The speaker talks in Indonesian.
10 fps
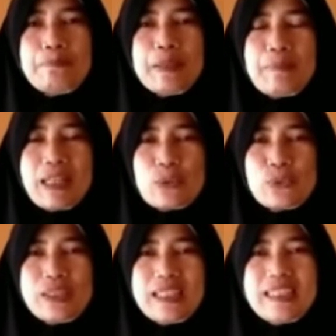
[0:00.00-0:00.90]

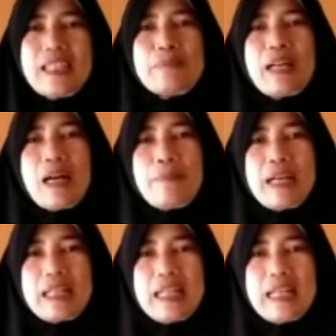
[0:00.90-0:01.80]
mematuhi dan
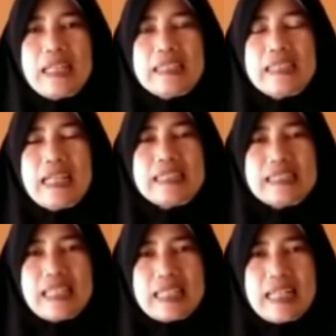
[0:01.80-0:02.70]
mengamalkan
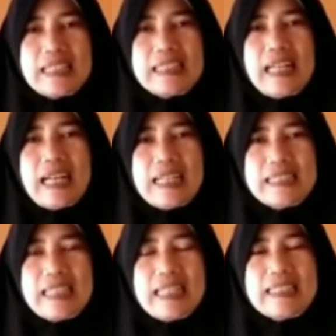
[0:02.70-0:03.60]
ajaran yang
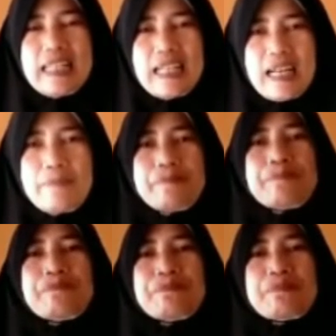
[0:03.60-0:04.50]
ada dalam
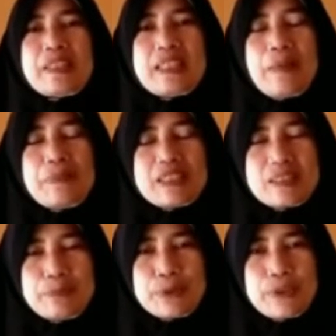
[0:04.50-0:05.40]
kitab
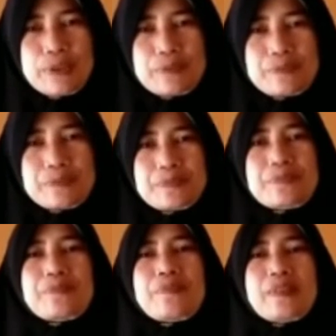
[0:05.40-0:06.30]
tersebut.
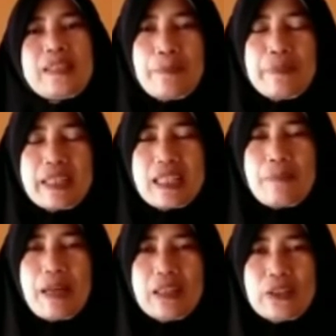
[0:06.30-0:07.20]
Nah,
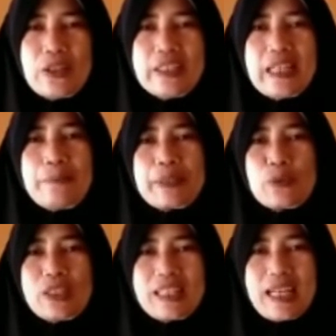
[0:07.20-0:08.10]
kitab Allah yang
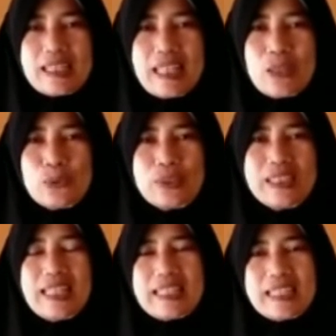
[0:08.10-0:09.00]
perlu kita
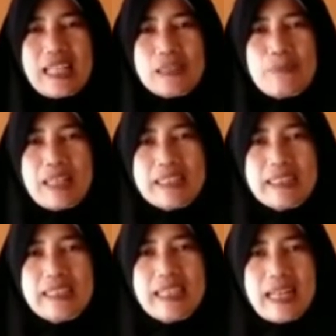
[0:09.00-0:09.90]
ketahui dan kita
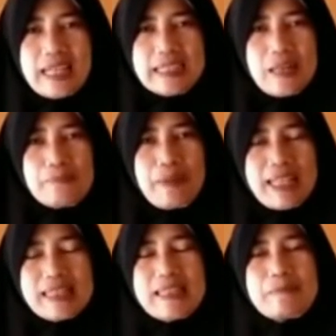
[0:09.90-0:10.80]
imani ada
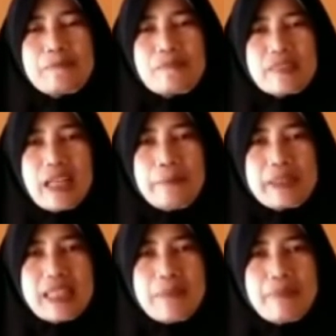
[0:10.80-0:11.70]
empat.
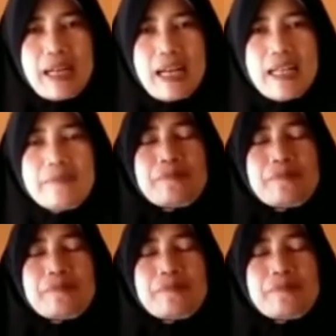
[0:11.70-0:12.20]
Yang pertama,